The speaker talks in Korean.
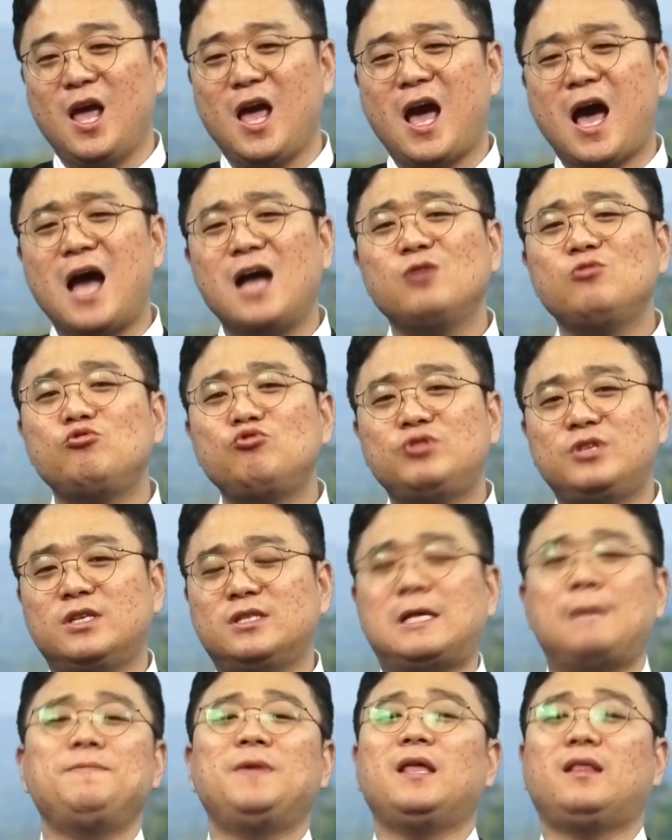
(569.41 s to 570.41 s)
한국식
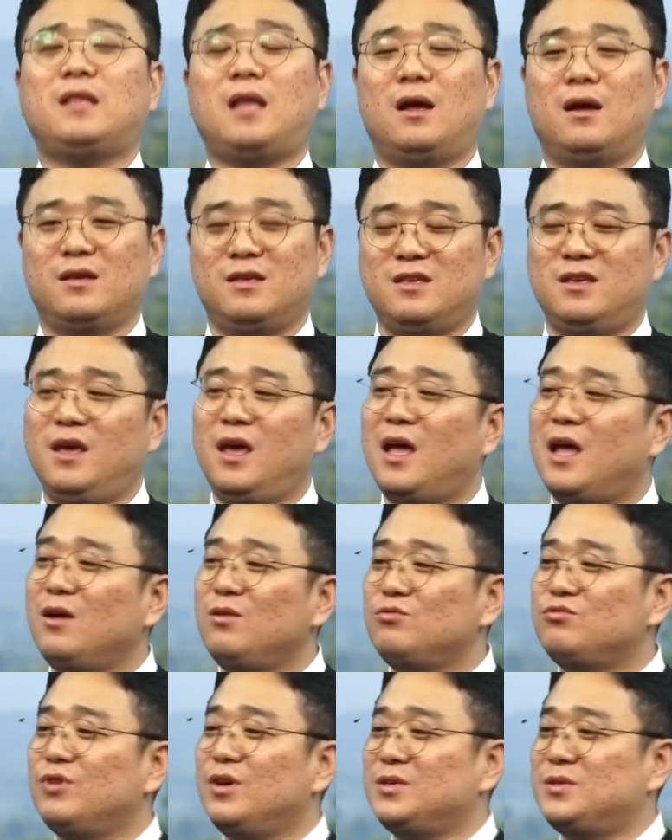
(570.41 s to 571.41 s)
삼계탕, 이게
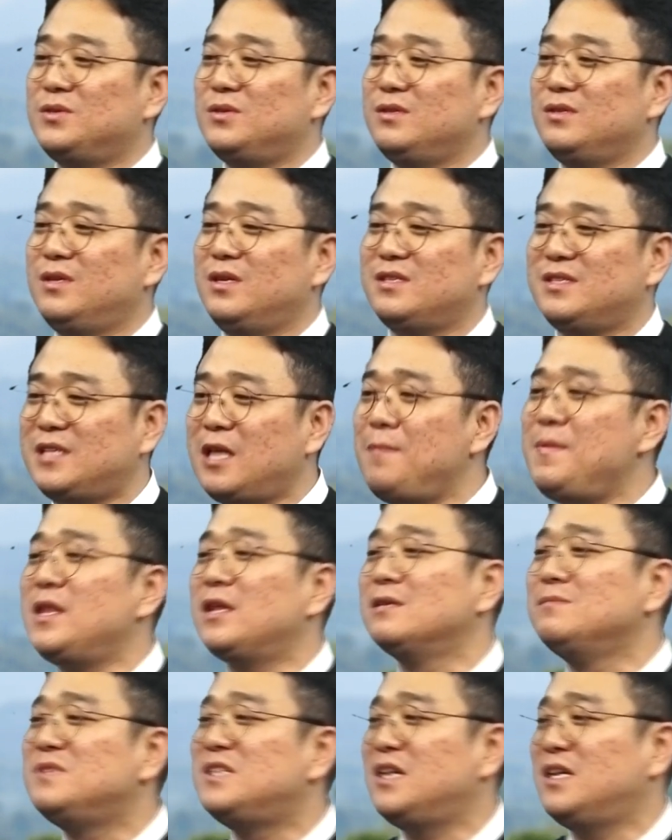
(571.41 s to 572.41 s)
한국에서는 이게
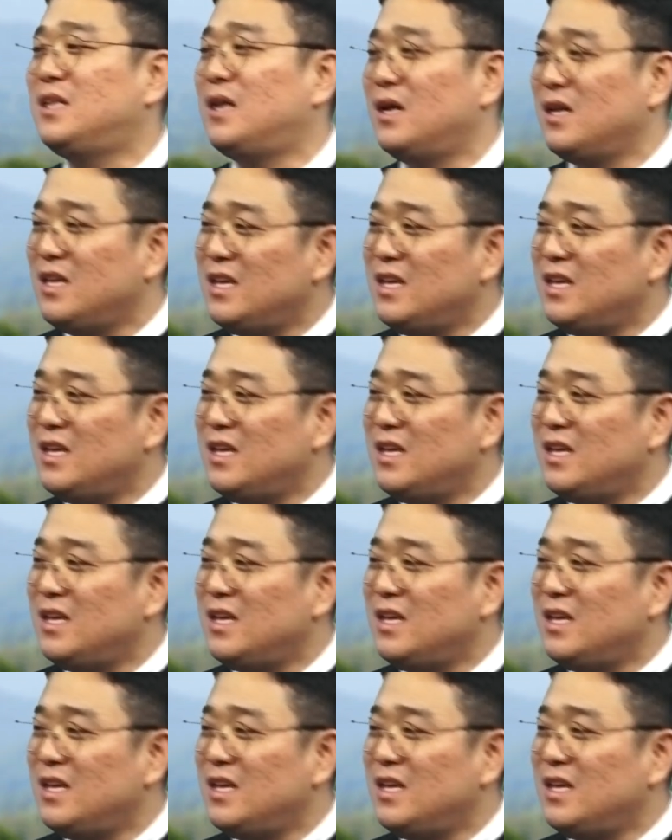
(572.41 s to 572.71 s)
스테미나 음식이다.